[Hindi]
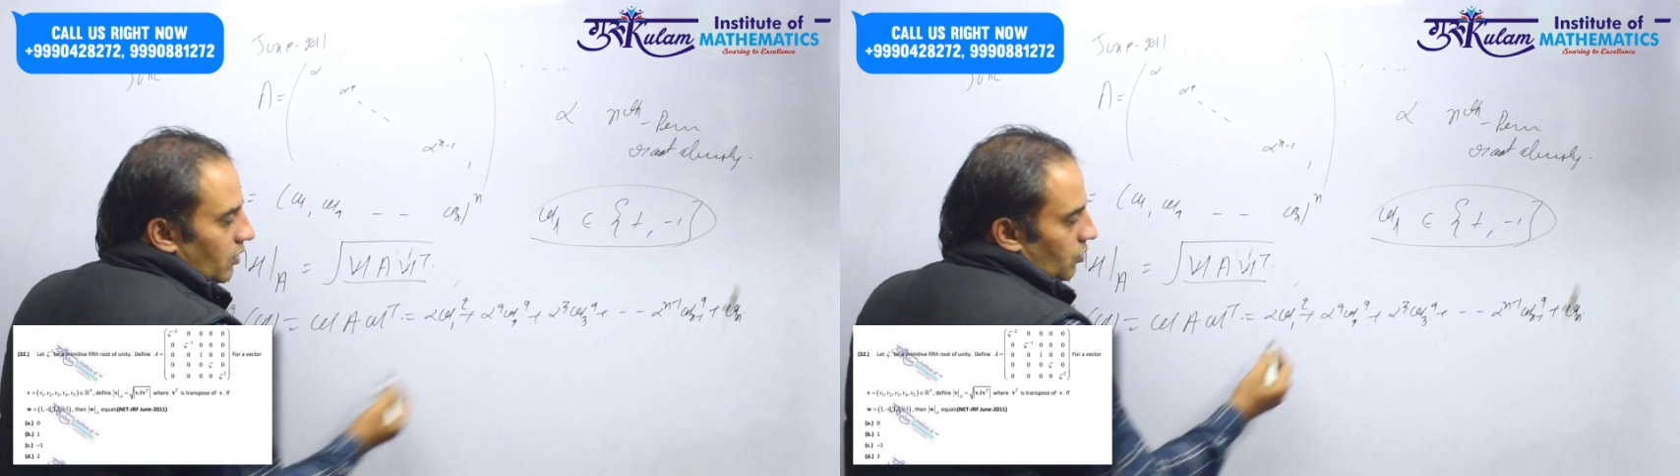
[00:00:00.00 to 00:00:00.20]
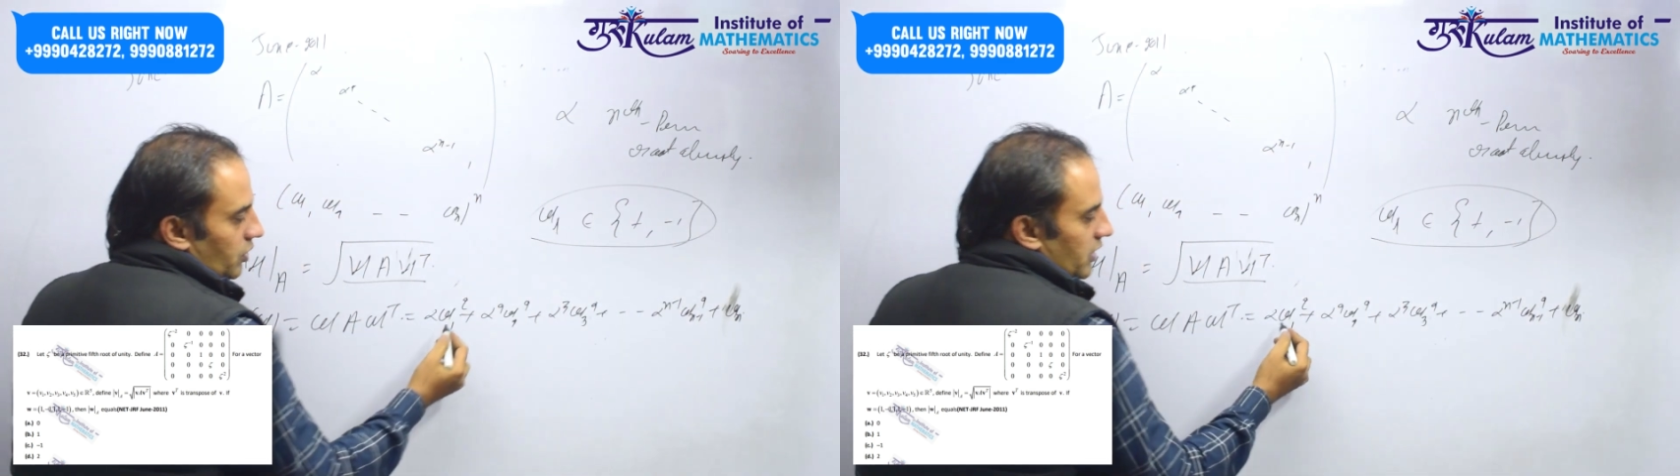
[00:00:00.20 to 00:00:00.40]

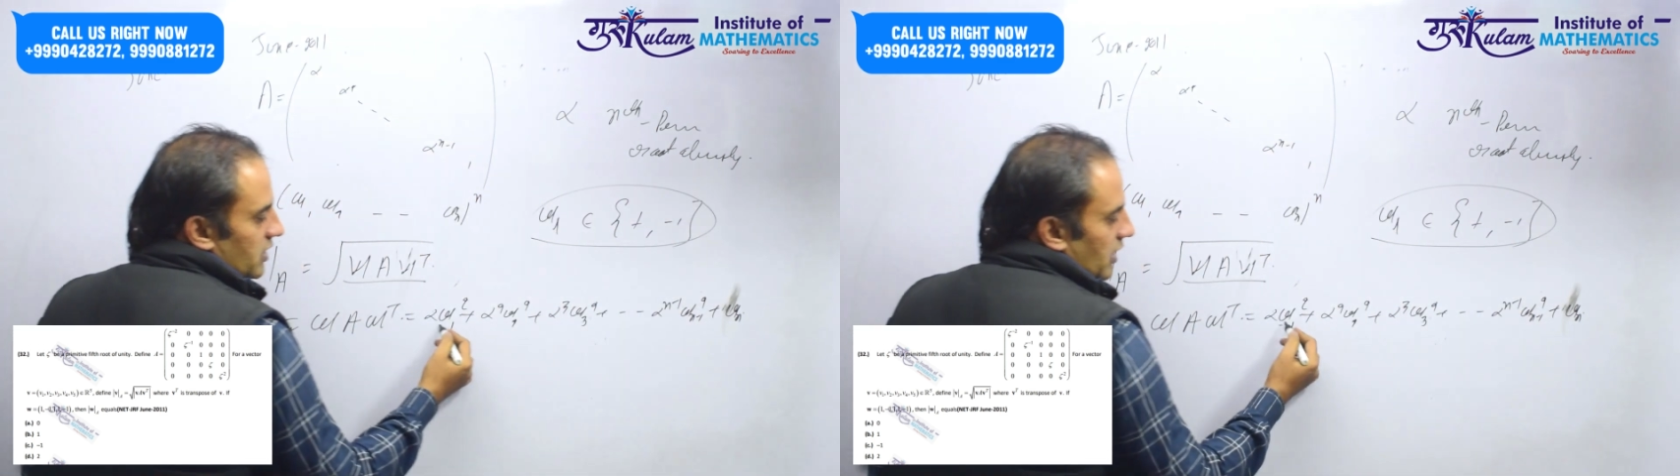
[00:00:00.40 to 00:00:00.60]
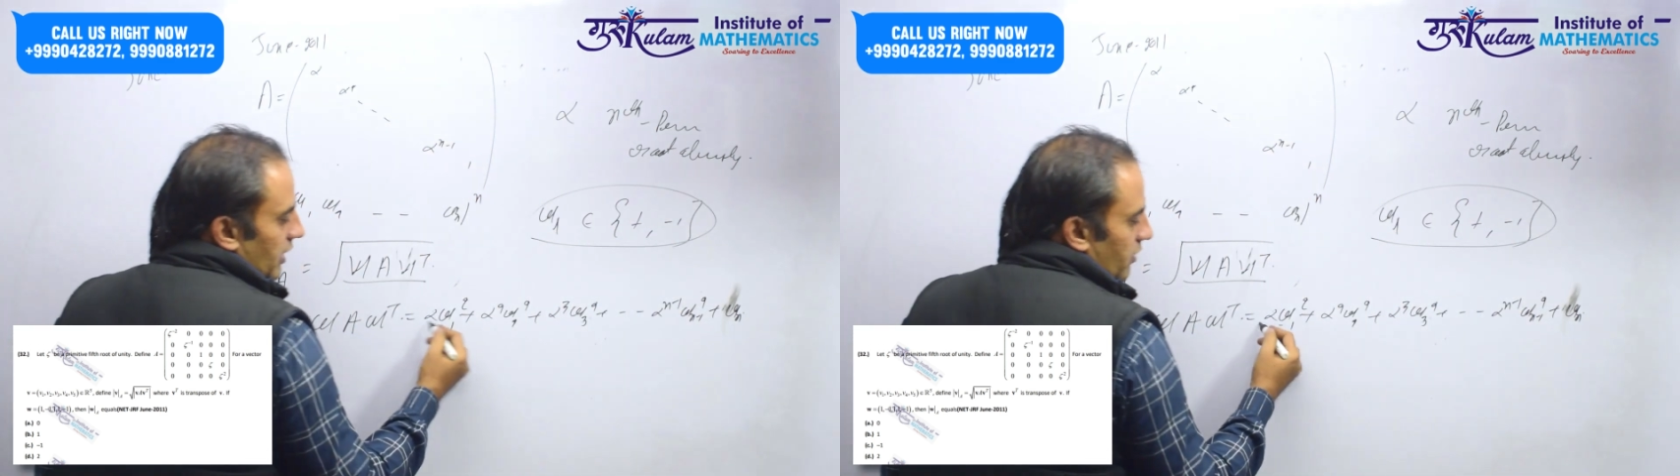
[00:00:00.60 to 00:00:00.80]
तो ये
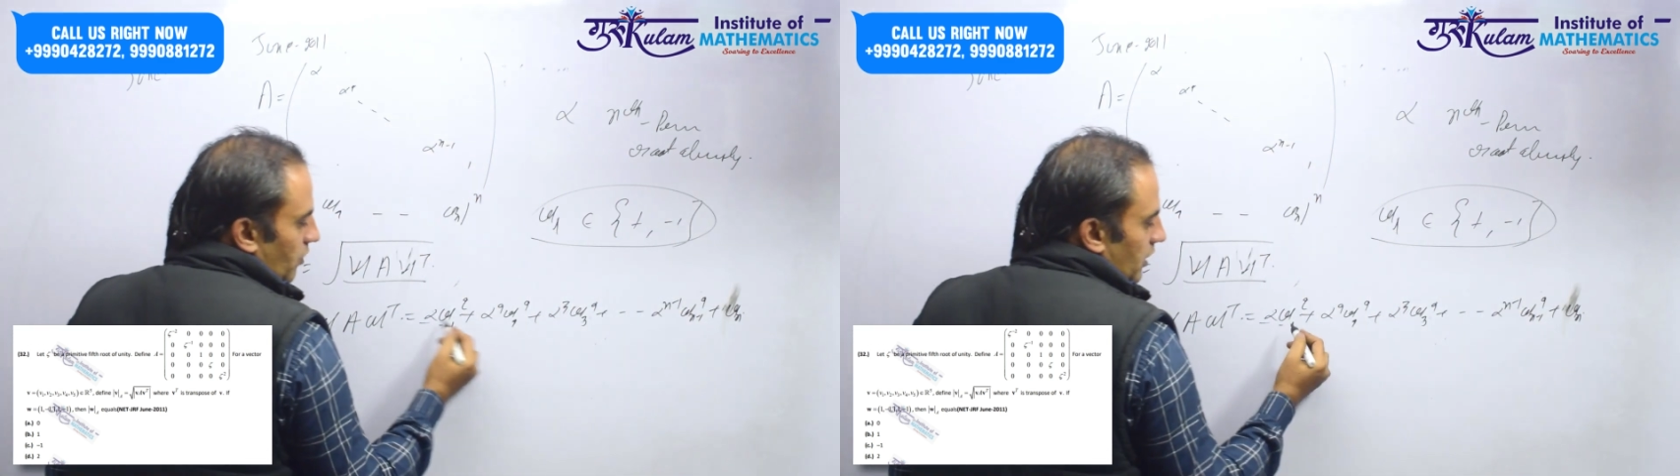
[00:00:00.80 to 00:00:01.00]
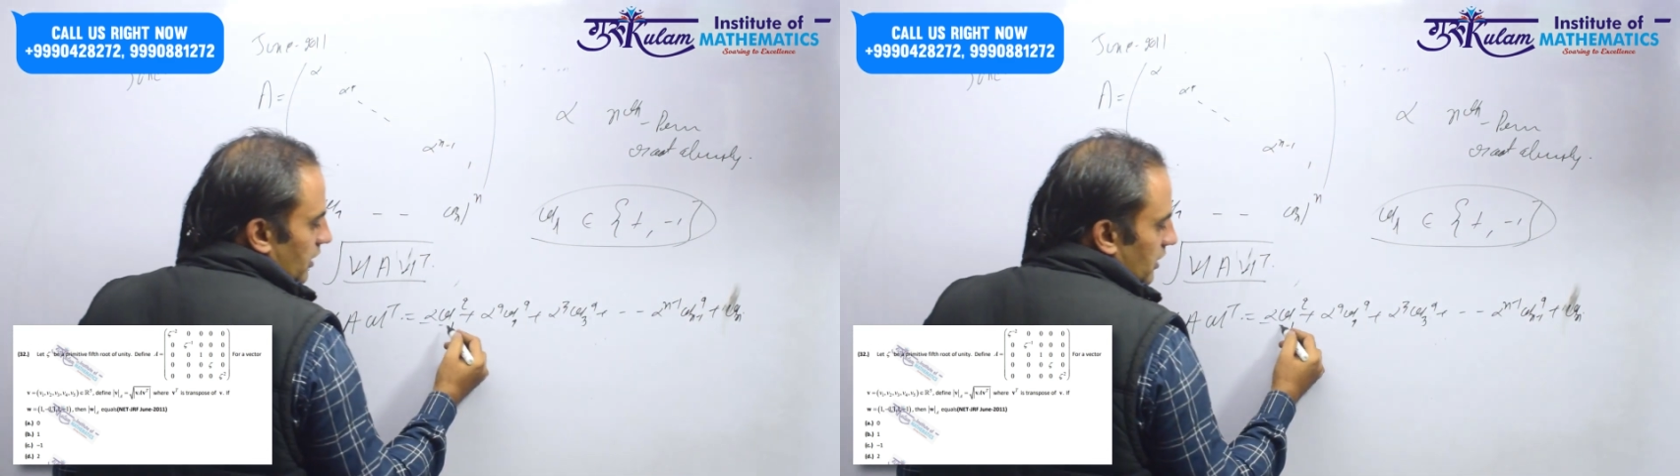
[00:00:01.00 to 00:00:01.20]
सारी
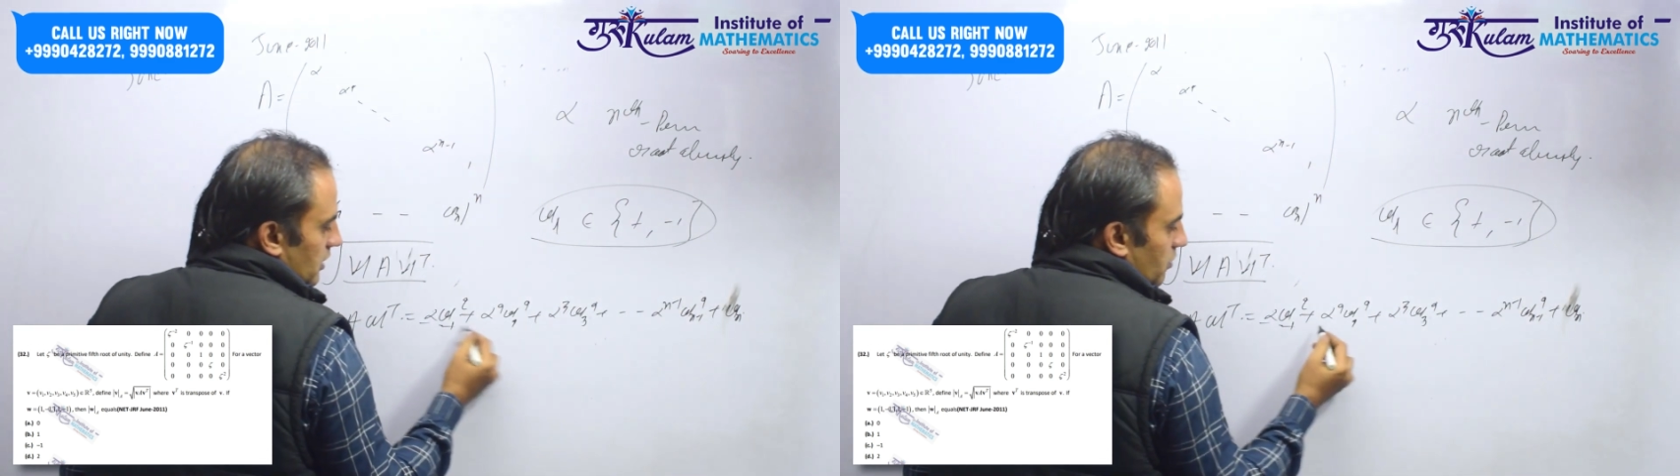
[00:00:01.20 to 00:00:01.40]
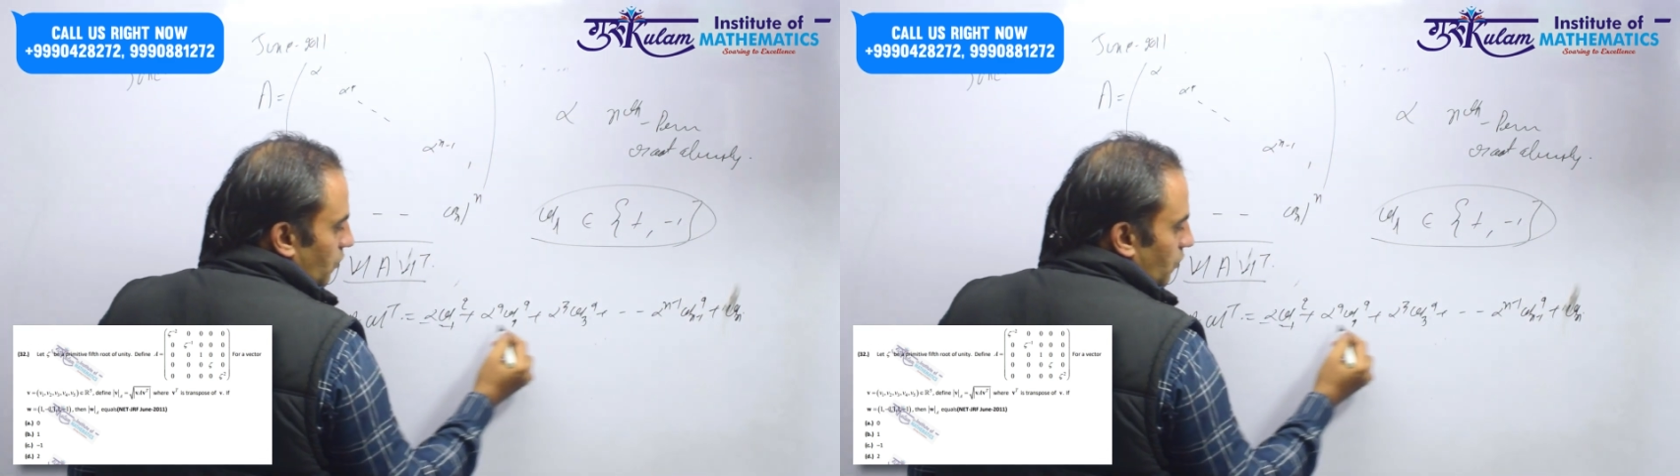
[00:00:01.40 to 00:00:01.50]
क्वांटिटीज़